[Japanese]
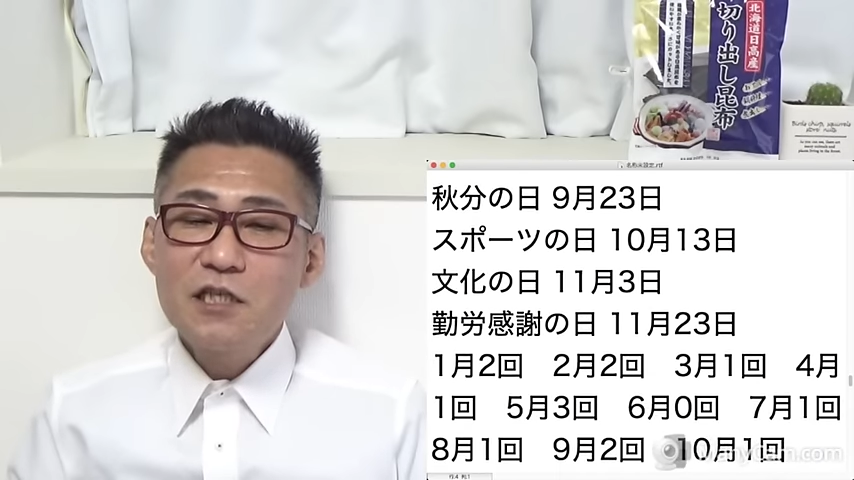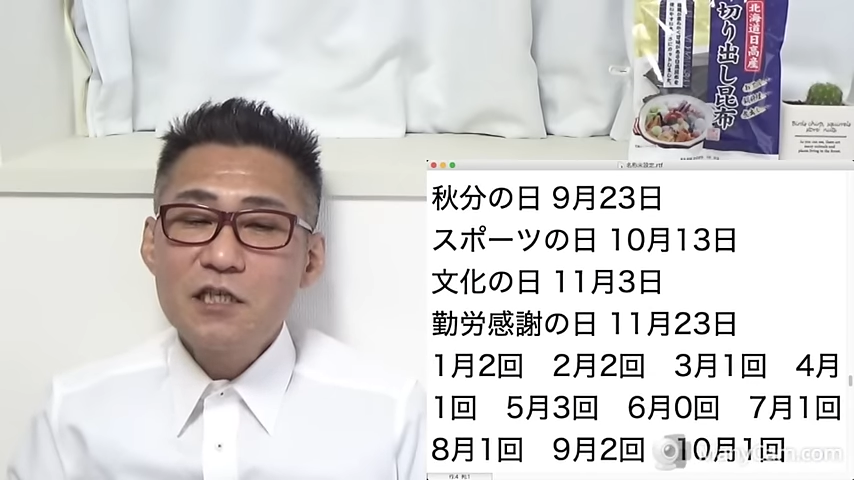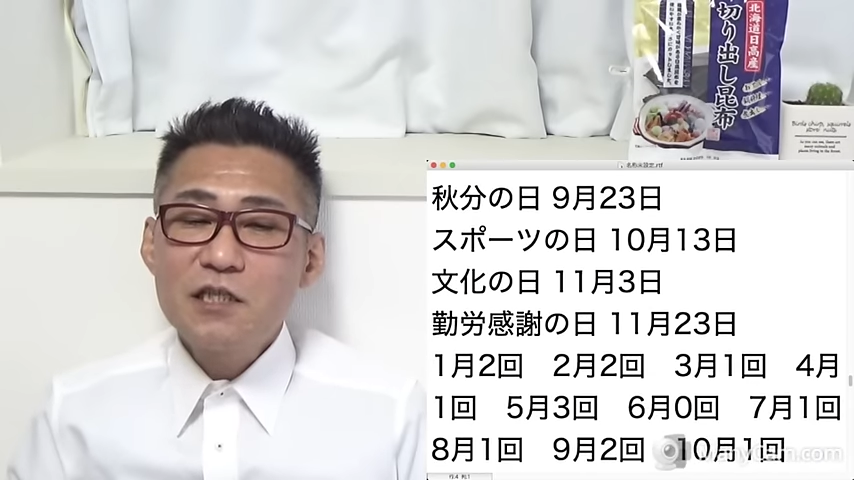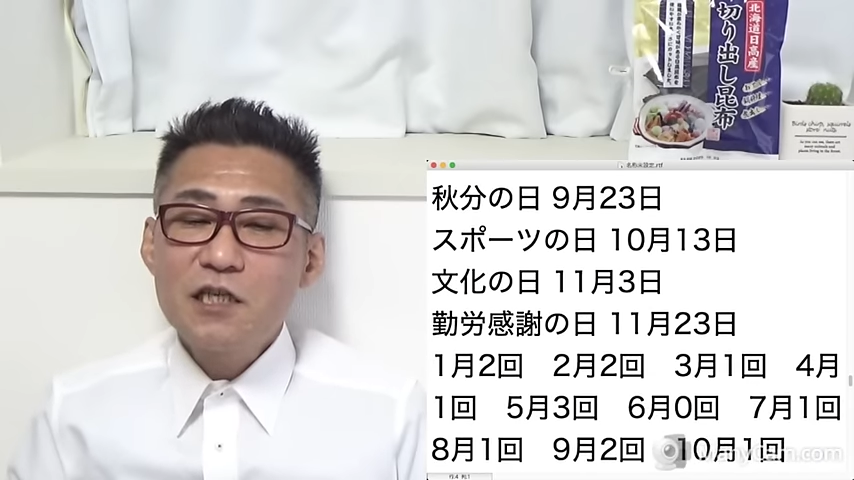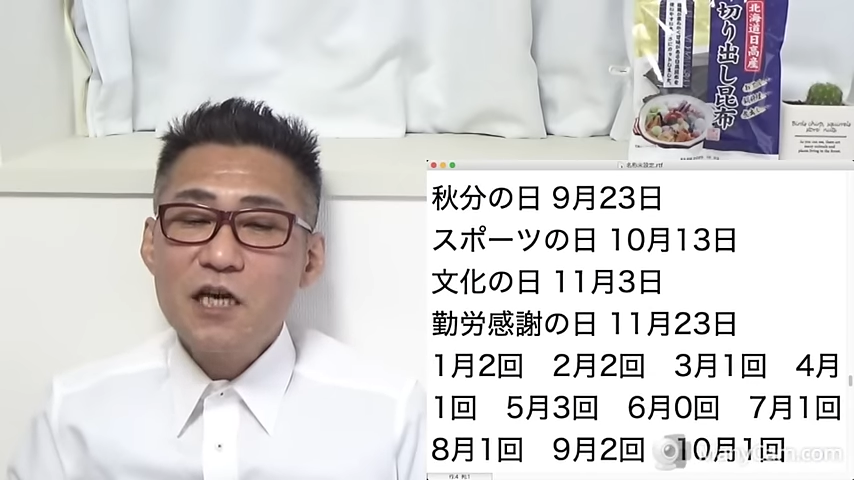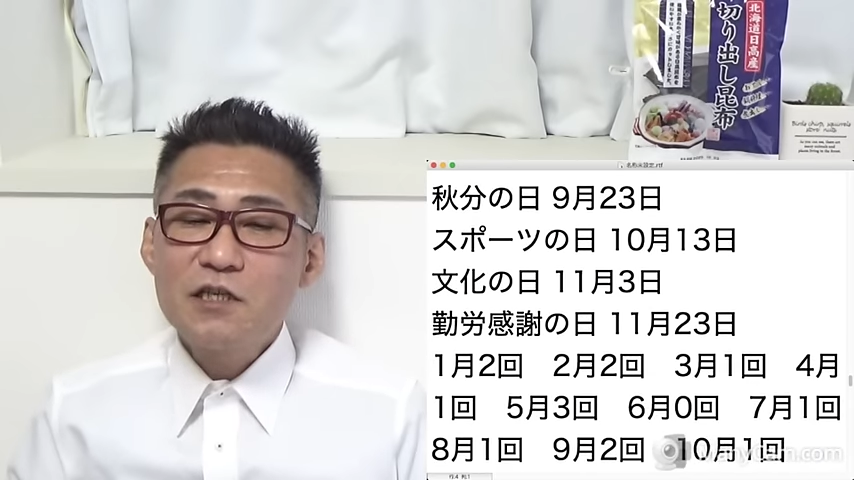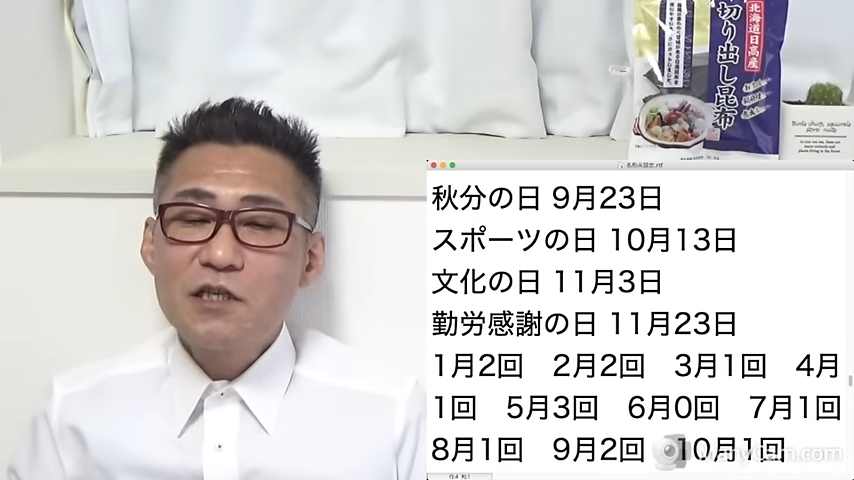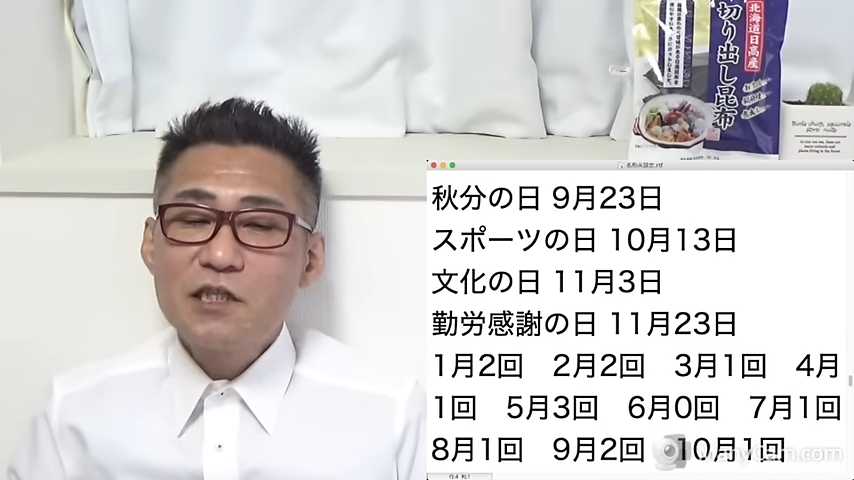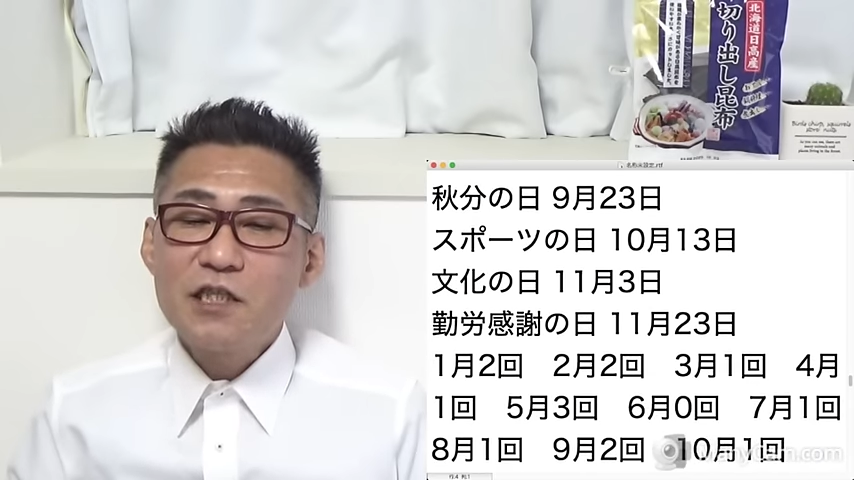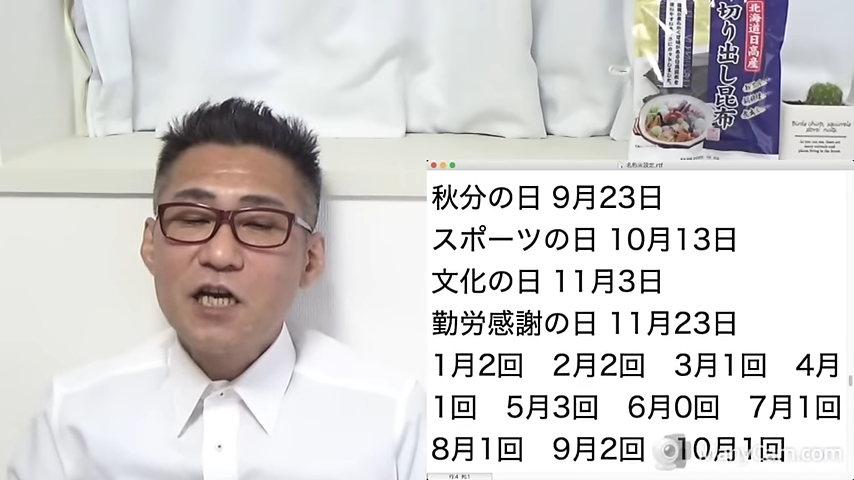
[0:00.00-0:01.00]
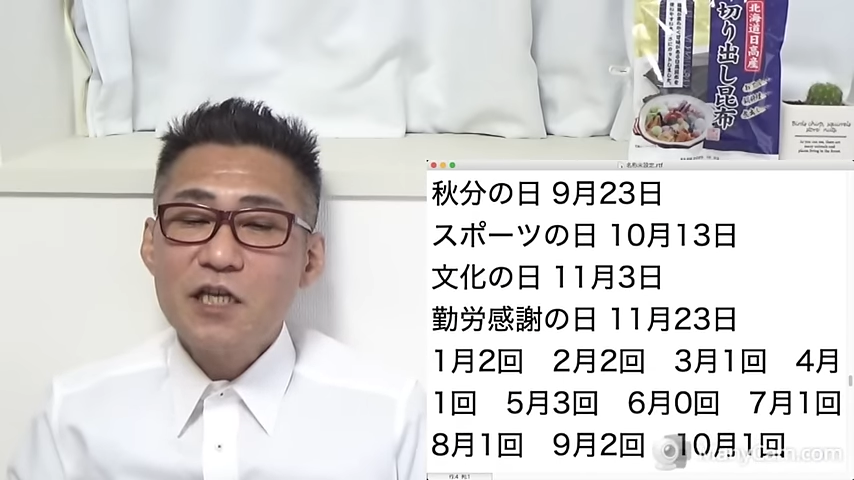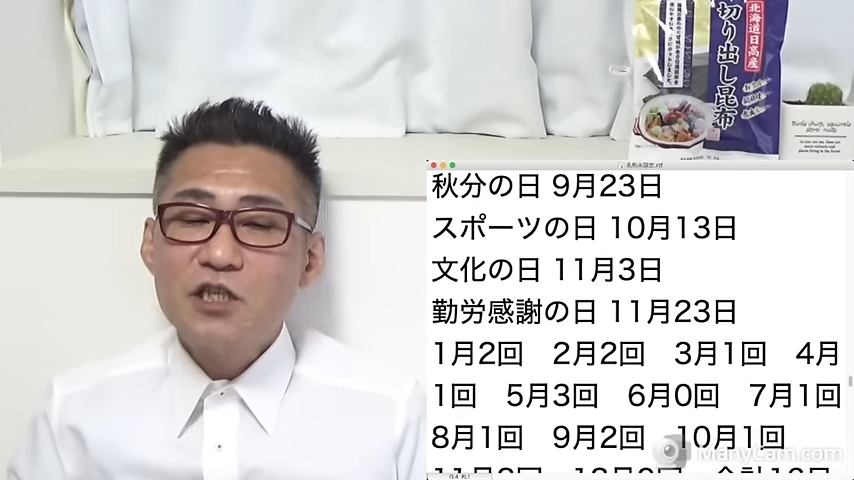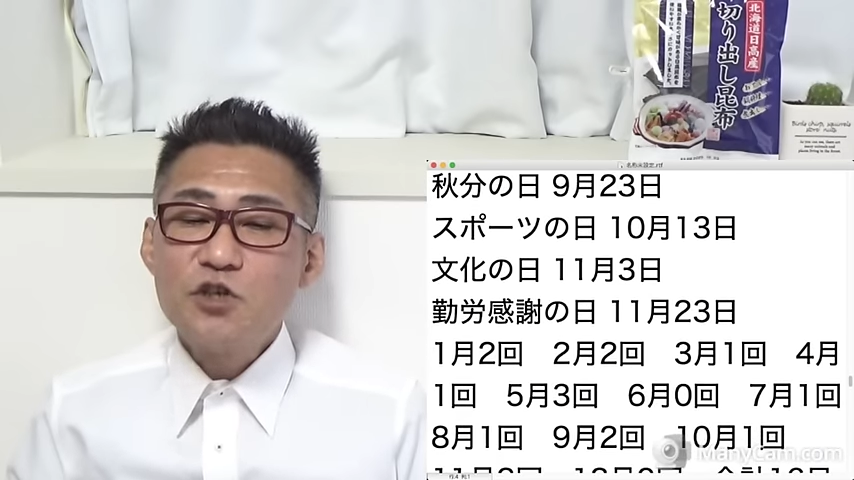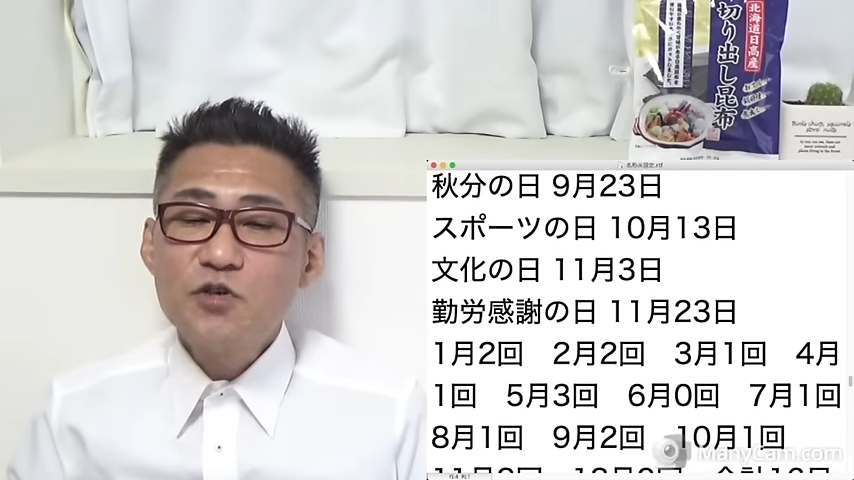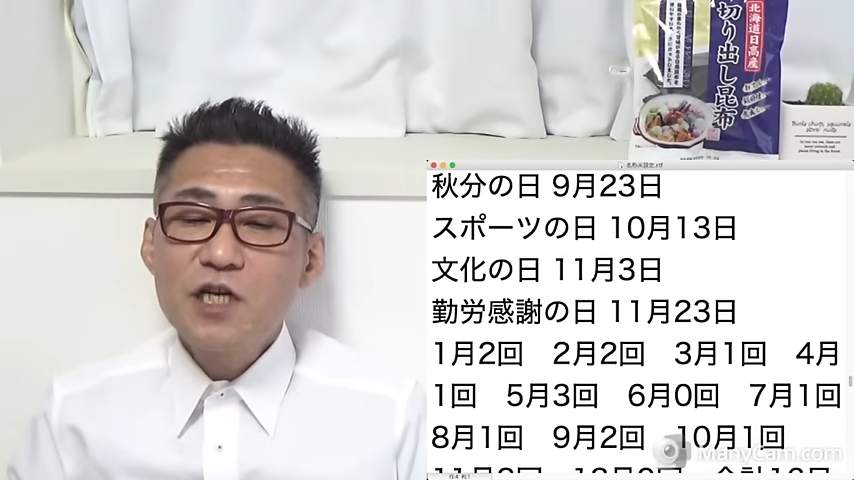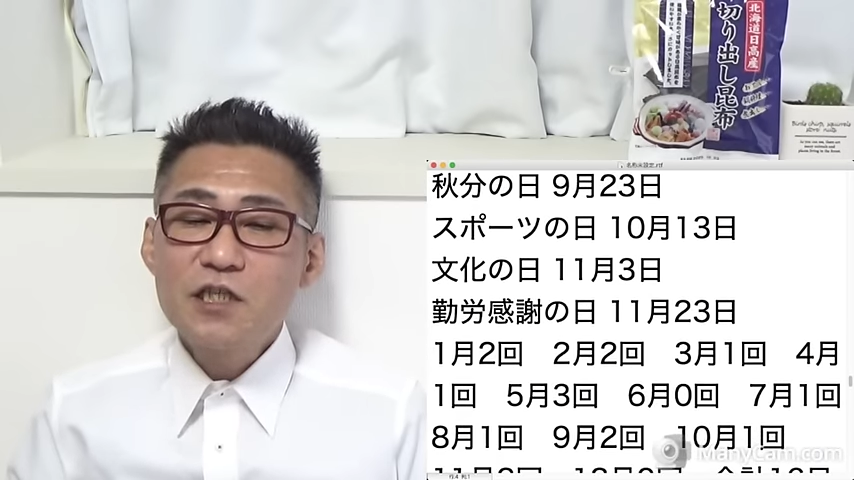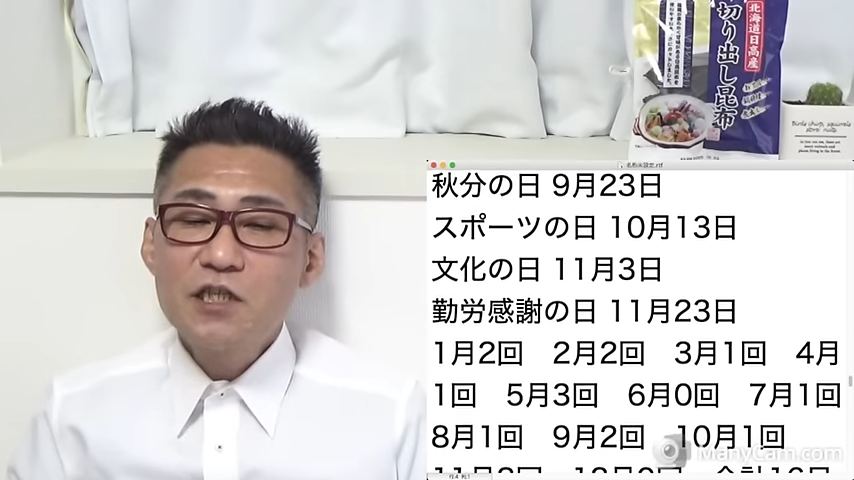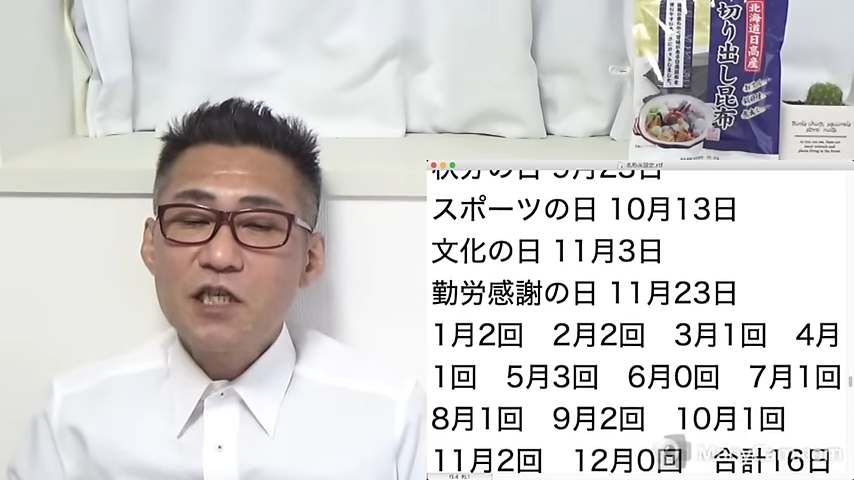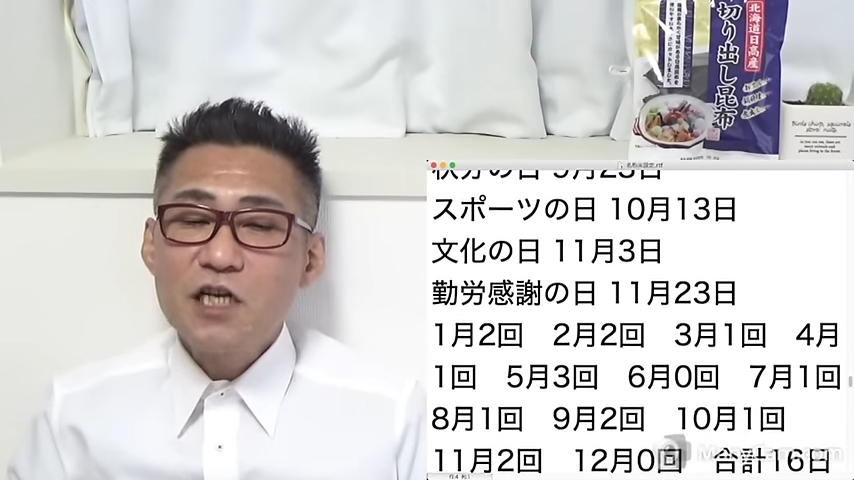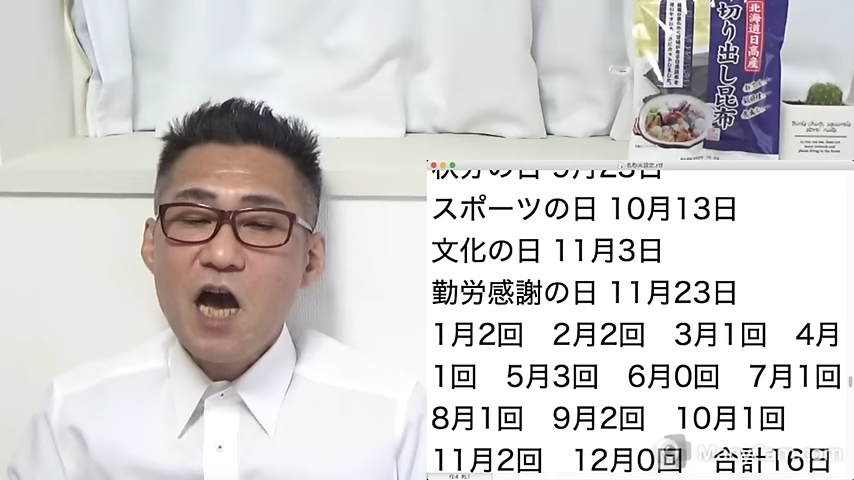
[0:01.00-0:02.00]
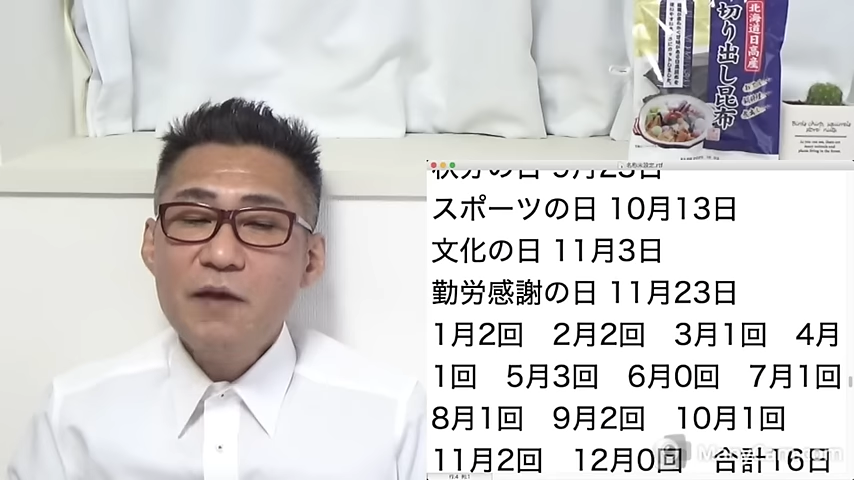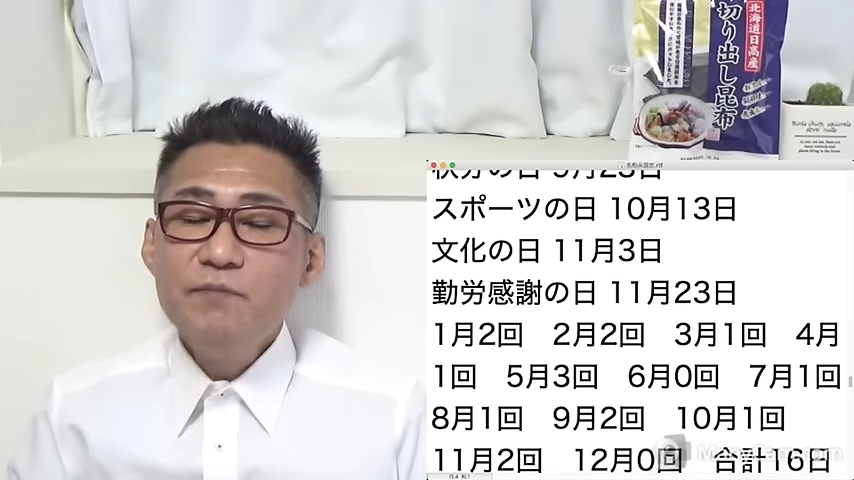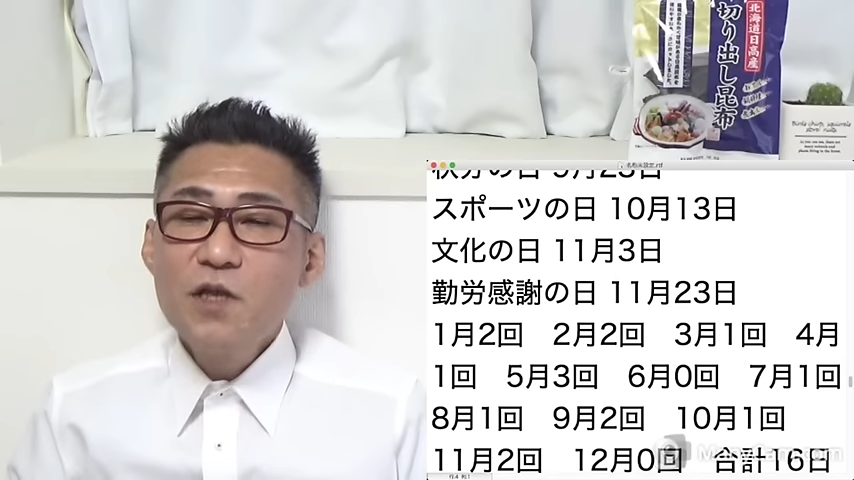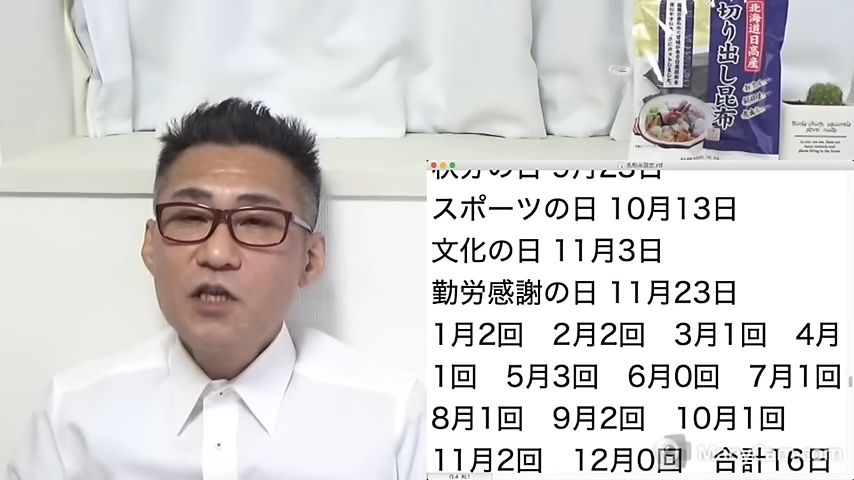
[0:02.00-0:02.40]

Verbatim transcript: 8月1回、9月2回、10月1回、